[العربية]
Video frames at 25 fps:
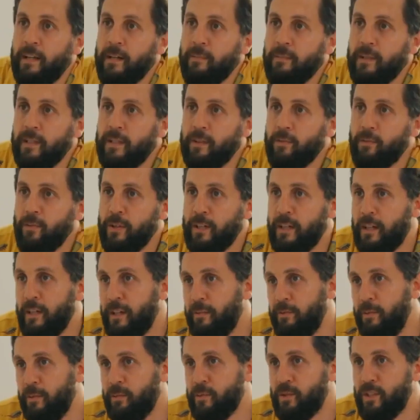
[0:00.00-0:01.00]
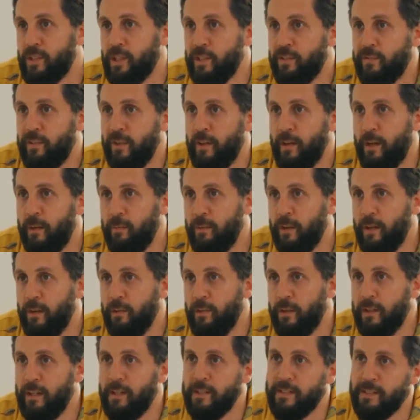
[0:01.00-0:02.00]
انا بينادوا لك هنا في المستشفى يا
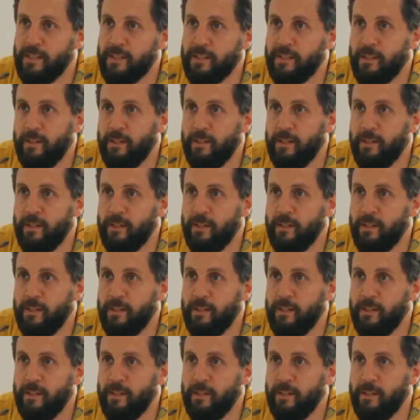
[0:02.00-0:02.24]
ابله ولا